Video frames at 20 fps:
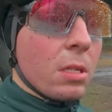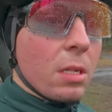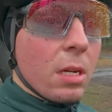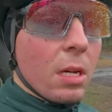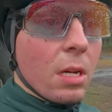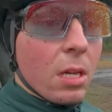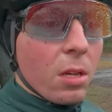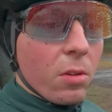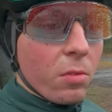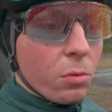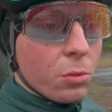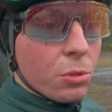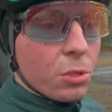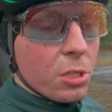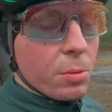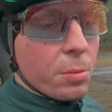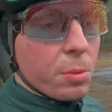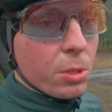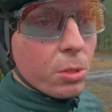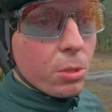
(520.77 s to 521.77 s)
a jak
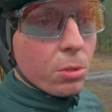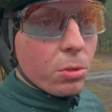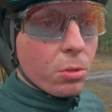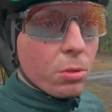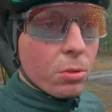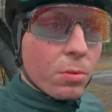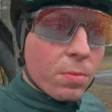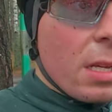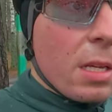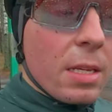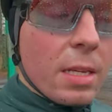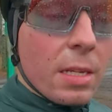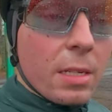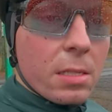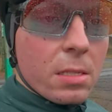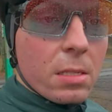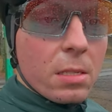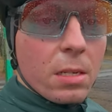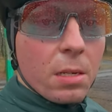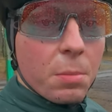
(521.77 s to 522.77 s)
włączymy, no to
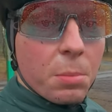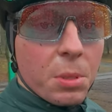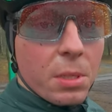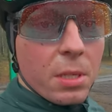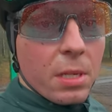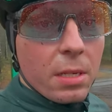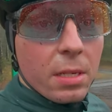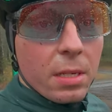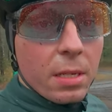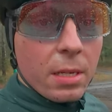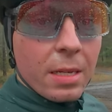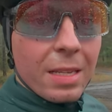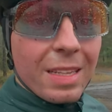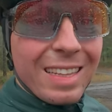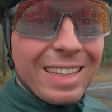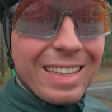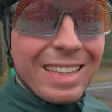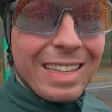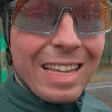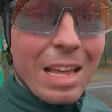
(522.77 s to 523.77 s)
jest jakby takie
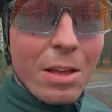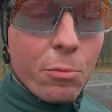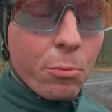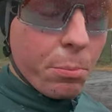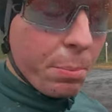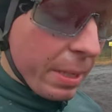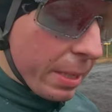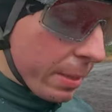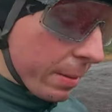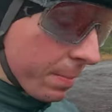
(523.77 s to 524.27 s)
tępe.